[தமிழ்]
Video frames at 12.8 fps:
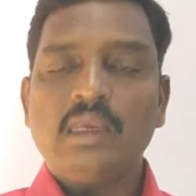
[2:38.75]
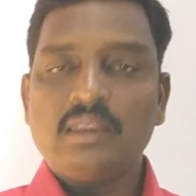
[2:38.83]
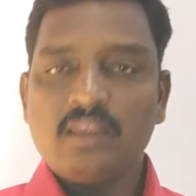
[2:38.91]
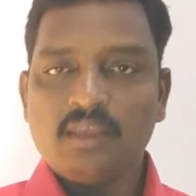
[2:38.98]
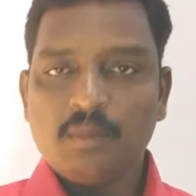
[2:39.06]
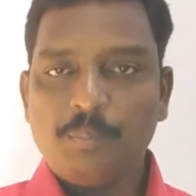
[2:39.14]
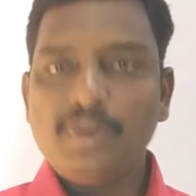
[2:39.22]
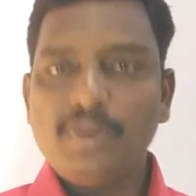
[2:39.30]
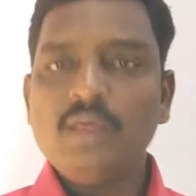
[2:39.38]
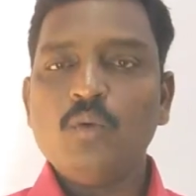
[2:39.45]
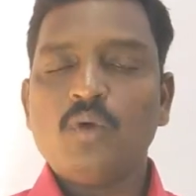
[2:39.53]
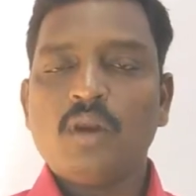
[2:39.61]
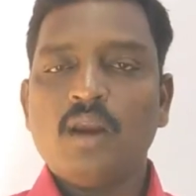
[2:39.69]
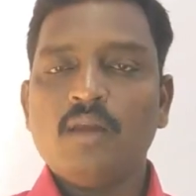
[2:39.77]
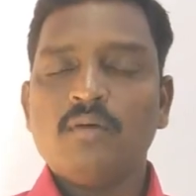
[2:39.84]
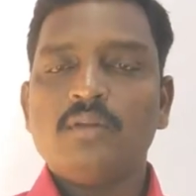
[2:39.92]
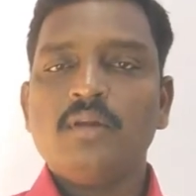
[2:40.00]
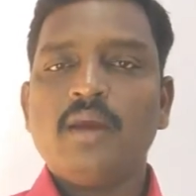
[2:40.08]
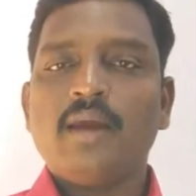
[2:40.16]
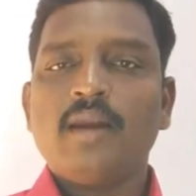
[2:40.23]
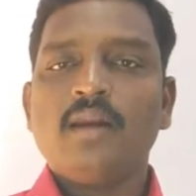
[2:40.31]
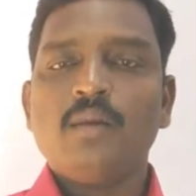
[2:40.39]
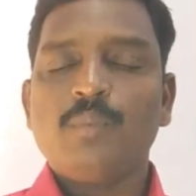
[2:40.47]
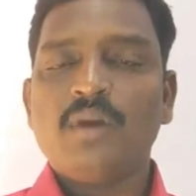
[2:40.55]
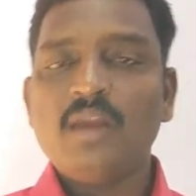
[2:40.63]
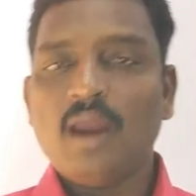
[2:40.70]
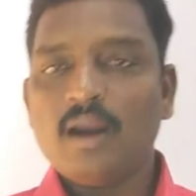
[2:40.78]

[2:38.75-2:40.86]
இதை எப்படி உங்களால் வந்து ஹேண்டில் பண்ணி